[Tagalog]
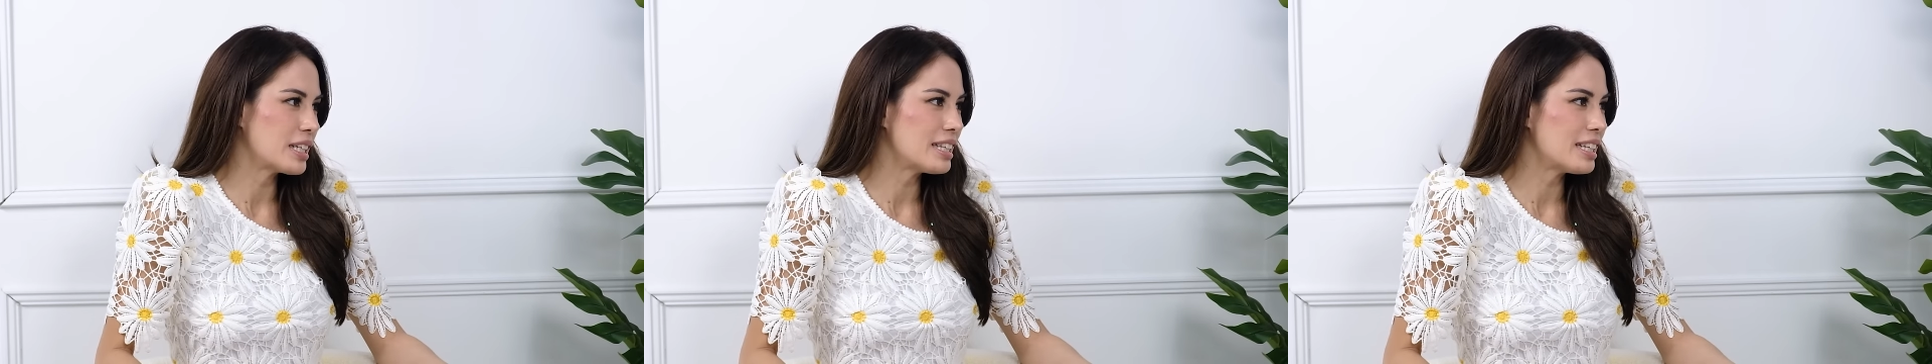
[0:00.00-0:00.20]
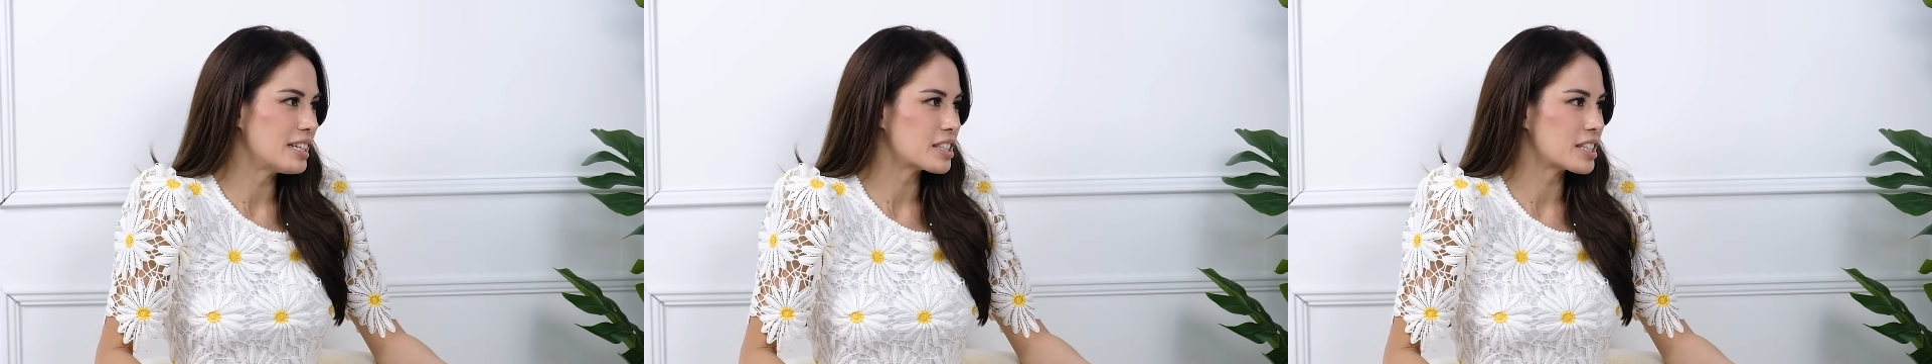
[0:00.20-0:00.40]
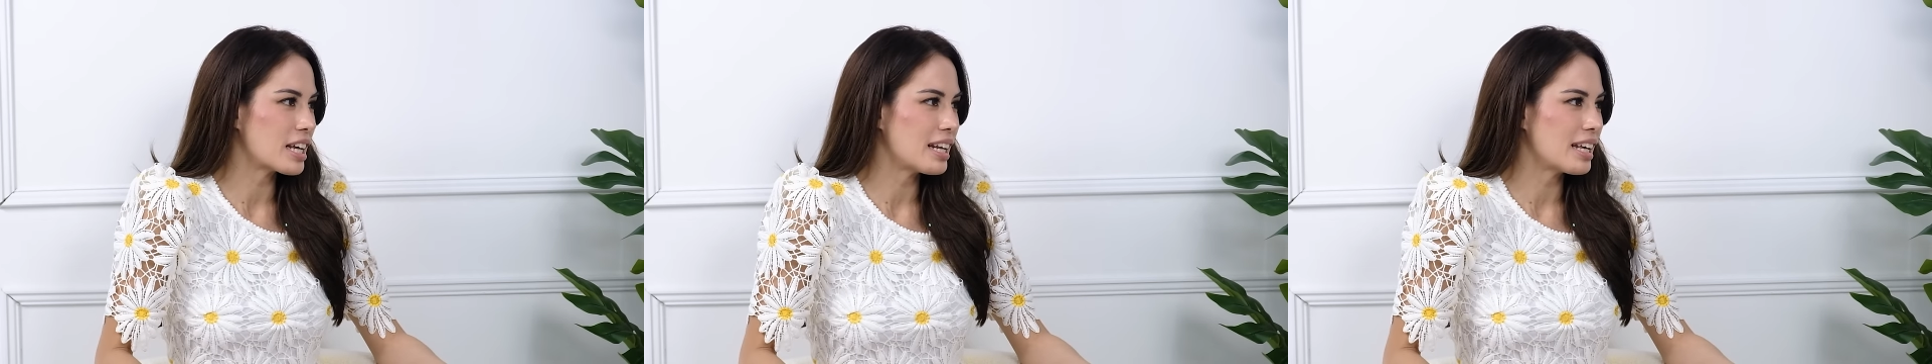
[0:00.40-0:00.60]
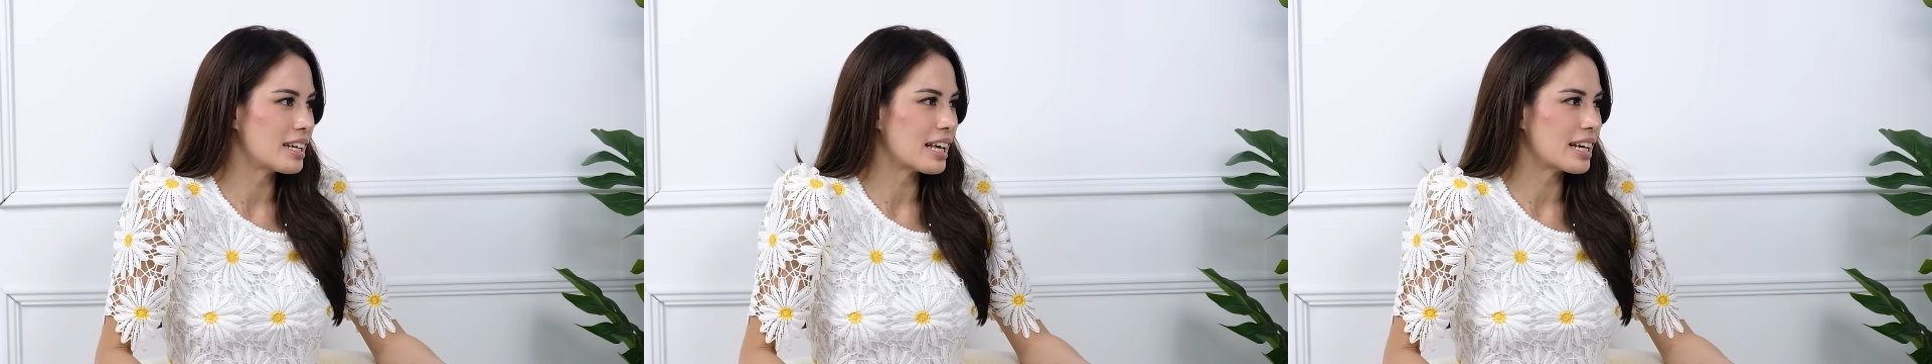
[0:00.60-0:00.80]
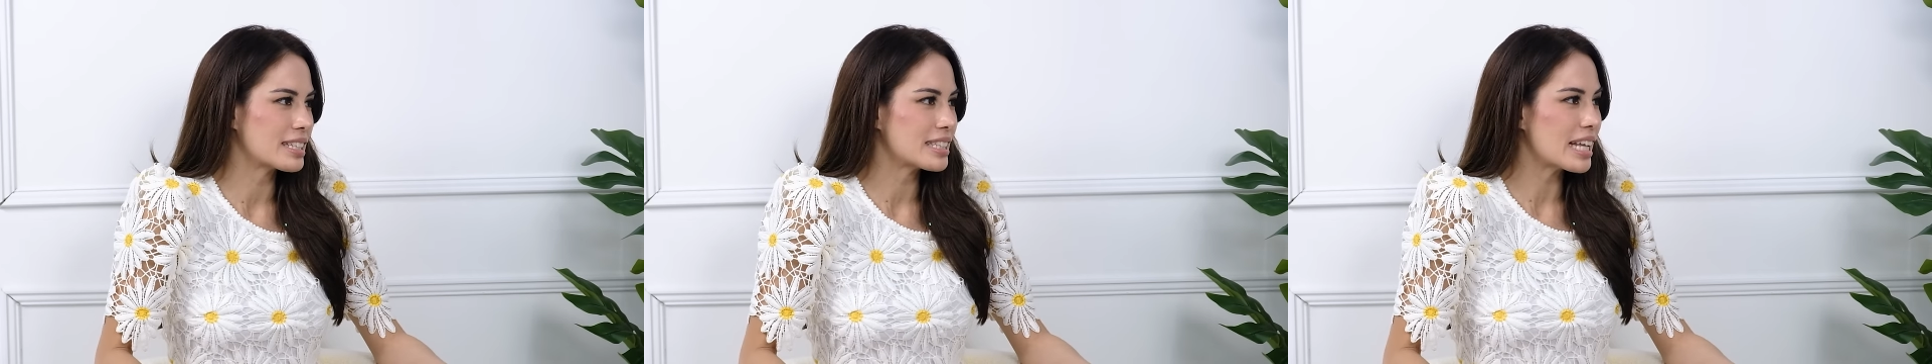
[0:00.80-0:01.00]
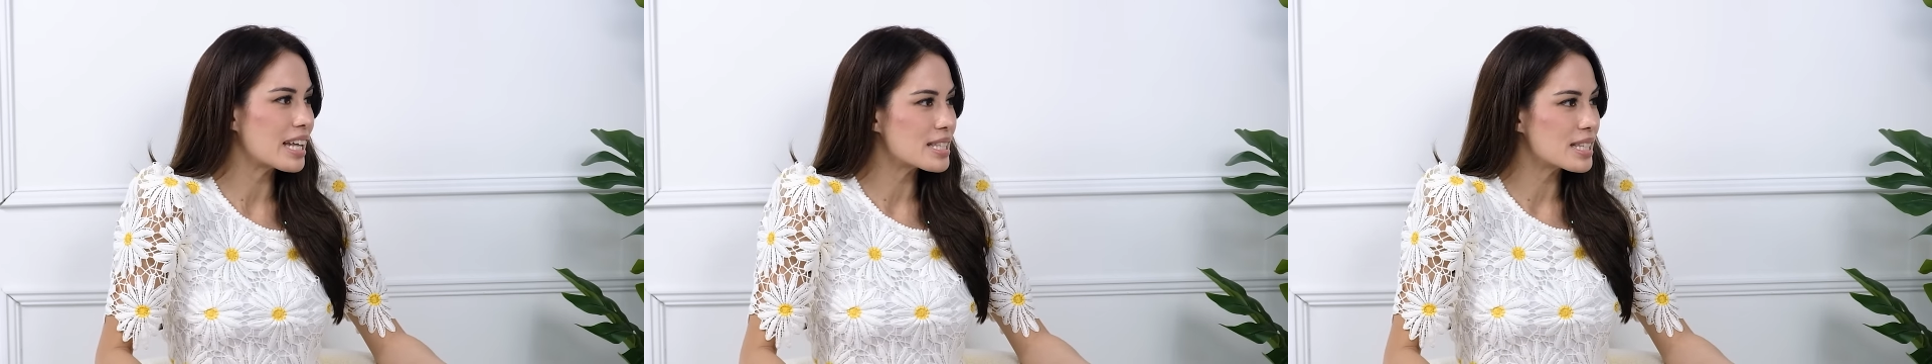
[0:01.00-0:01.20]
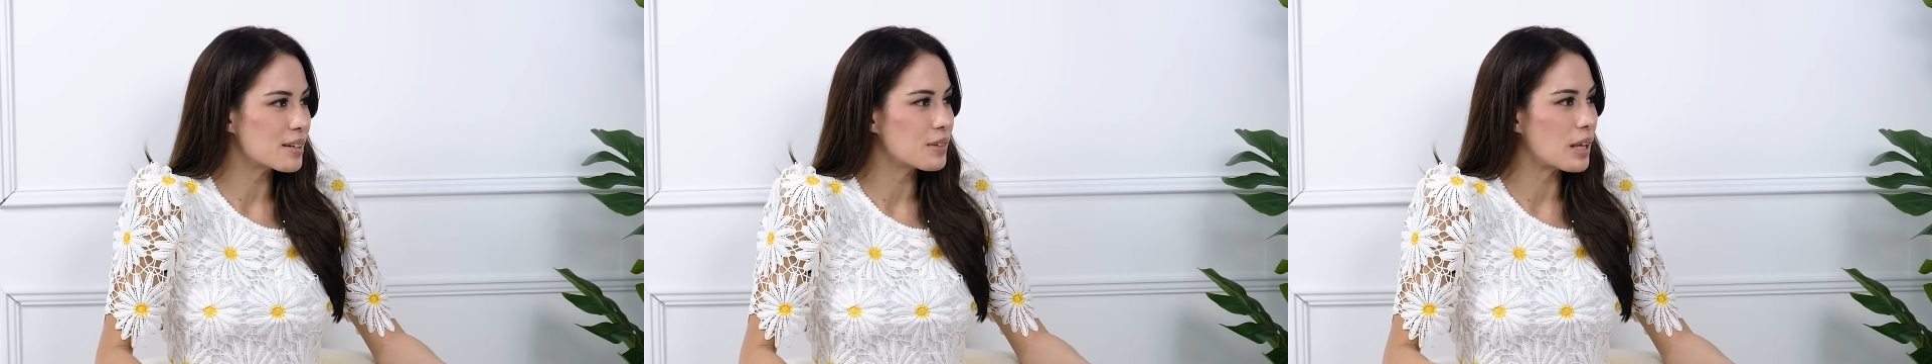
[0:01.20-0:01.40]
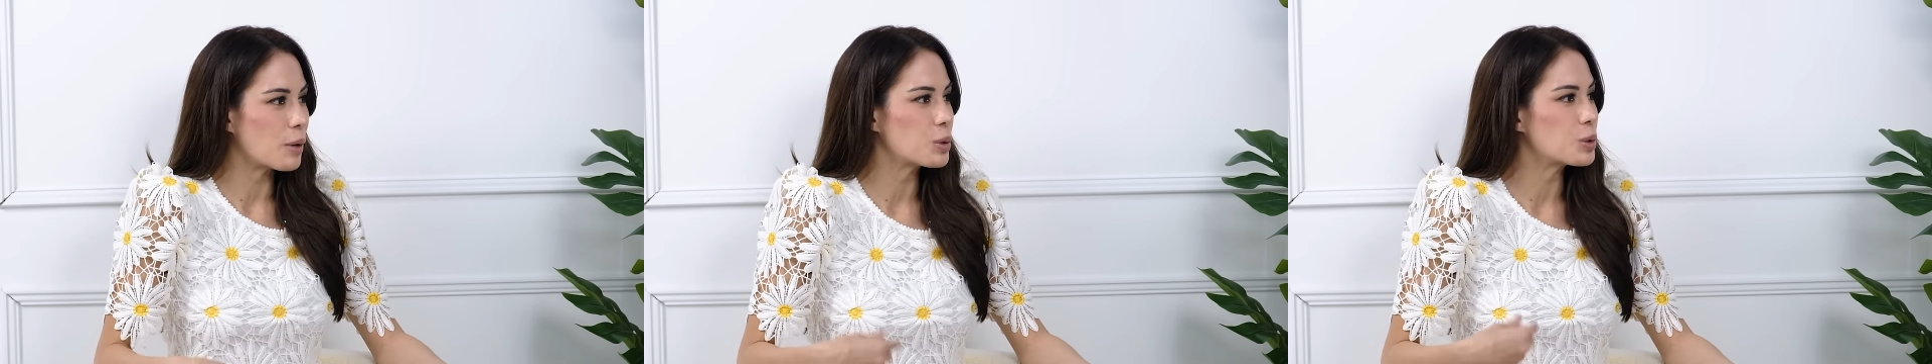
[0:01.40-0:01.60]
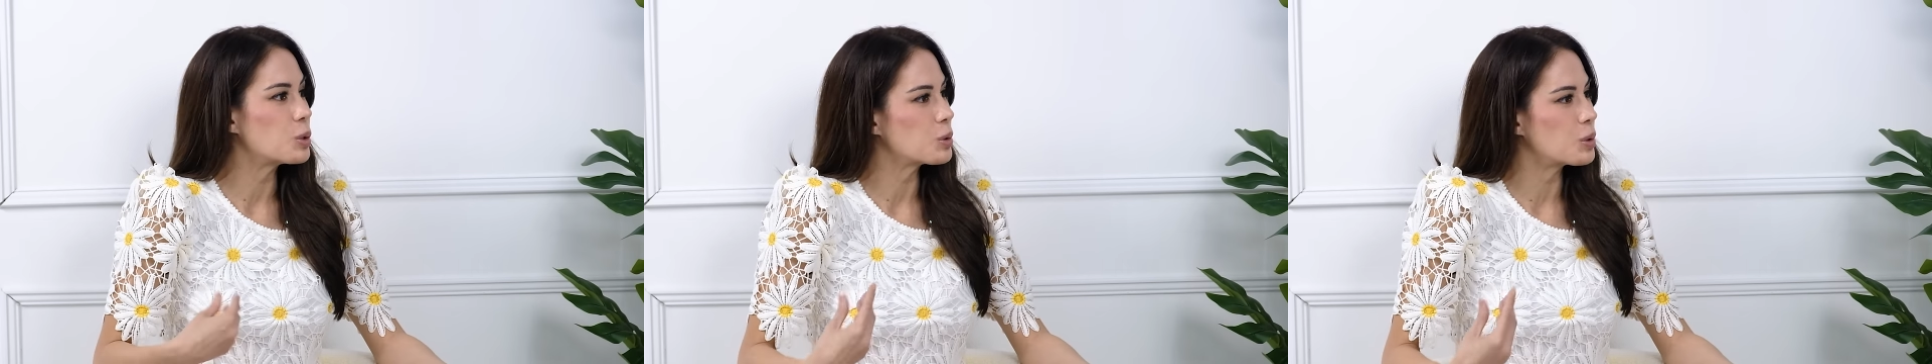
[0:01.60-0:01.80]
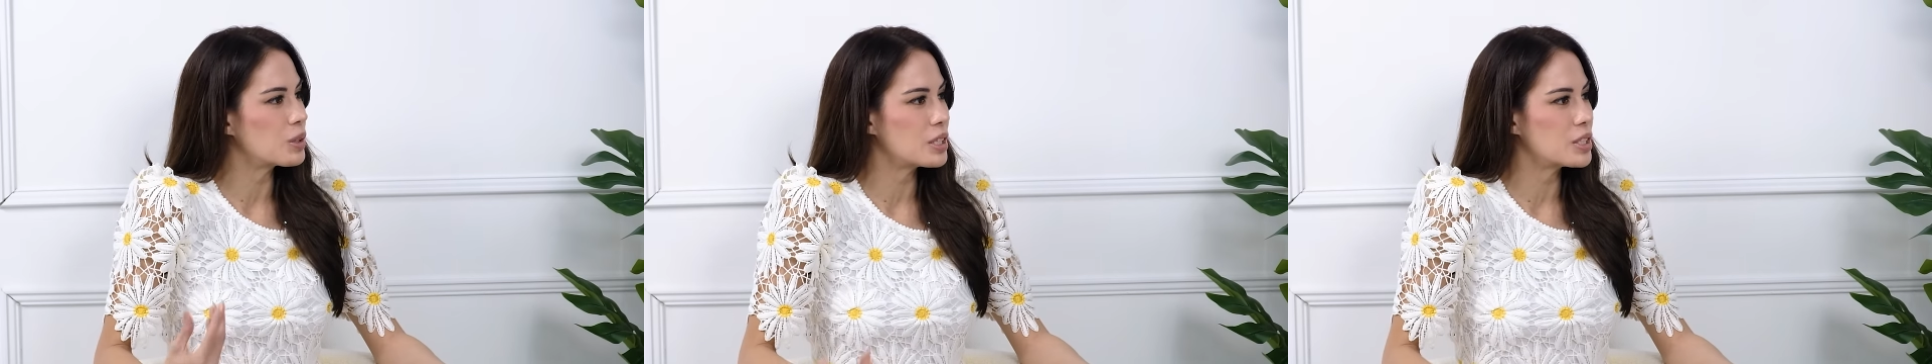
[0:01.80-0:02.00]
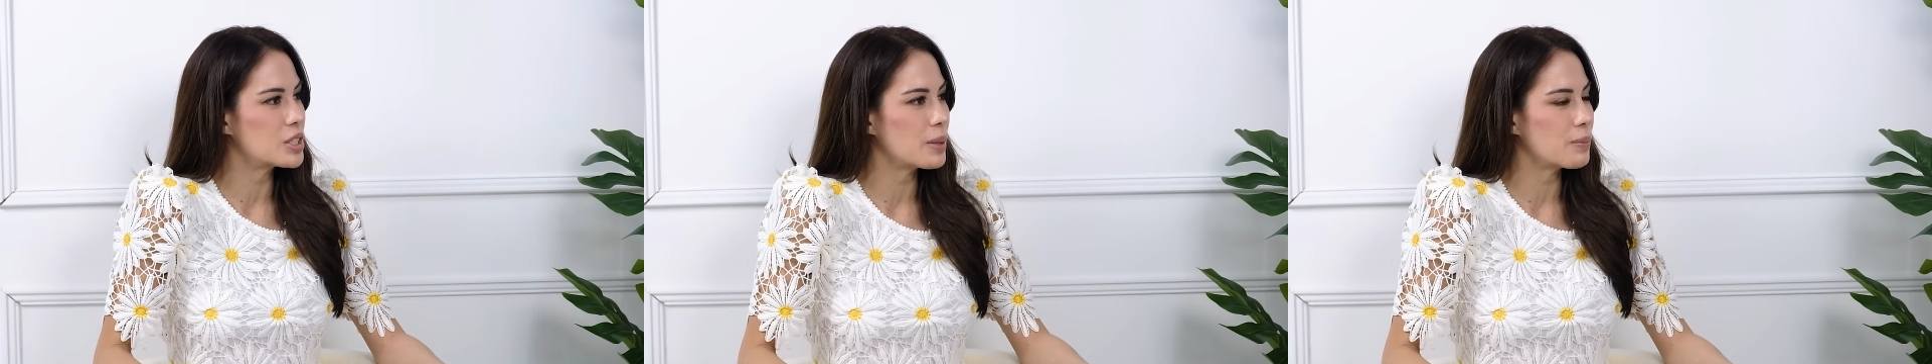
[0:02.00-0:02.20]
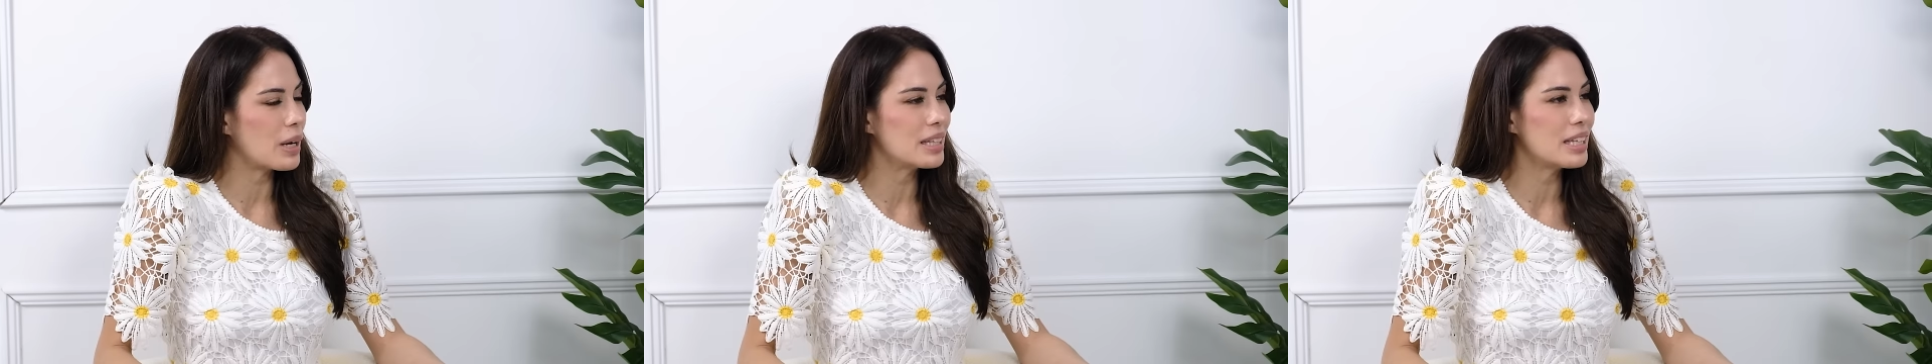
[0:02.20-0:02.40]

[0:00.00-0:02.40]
Hindi siya like extensive na I would go to the gym.